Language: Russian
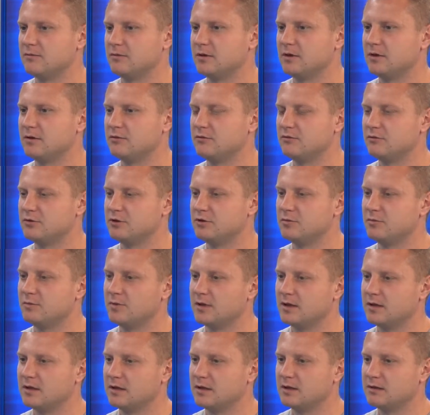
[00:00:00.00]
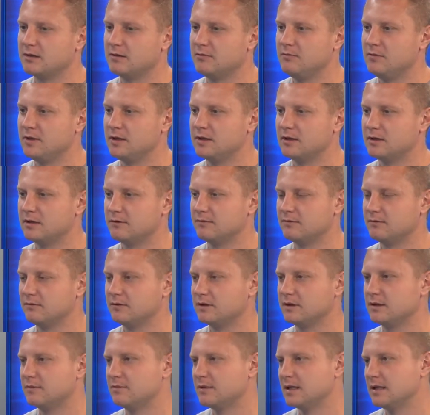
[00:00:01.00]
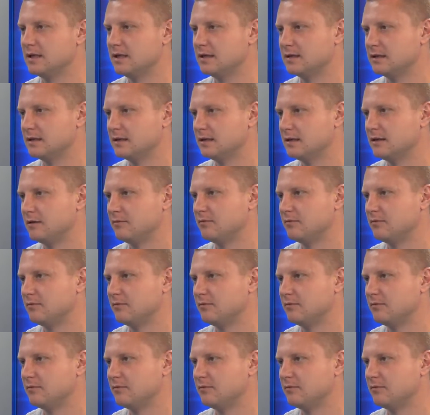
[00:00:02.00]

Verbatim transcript: году чемпионат мира в Гватемале.